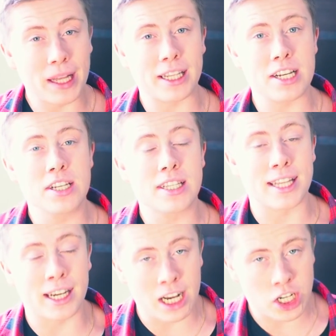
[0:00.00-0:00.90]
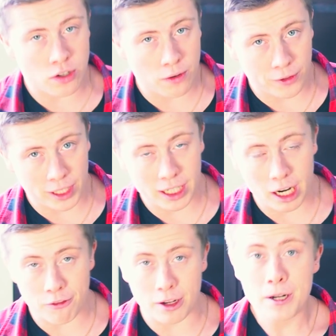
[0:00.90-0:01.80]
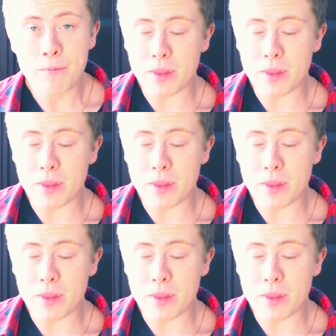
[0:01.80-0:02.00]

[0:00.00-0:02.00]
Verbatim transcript: отразится на качестве фотографий,